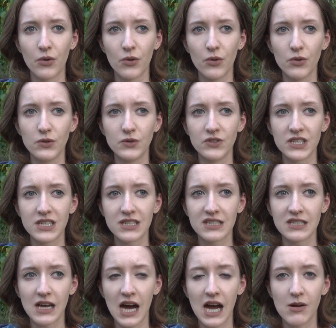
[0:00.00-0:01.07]
Und
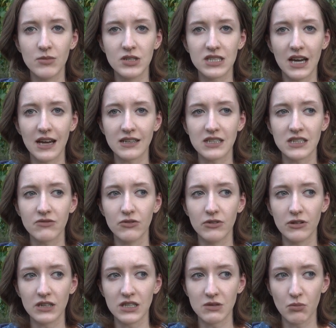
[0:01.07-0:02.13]
damit hatte ich
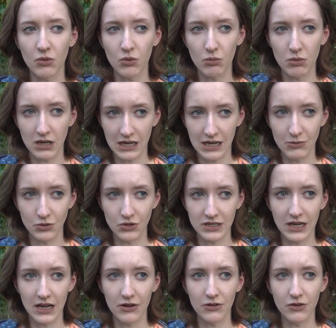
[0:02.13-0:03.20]
wirklich Probleme,
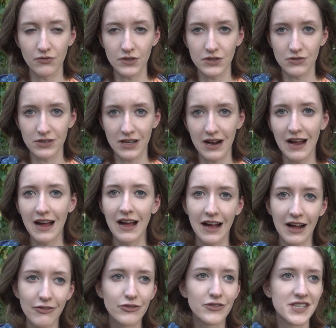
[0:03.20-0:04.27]
da irgendwie zu sagen,
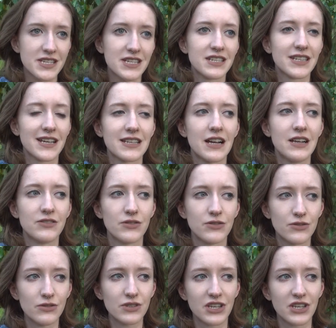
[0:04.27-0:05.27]
aha, für sie ist das also so,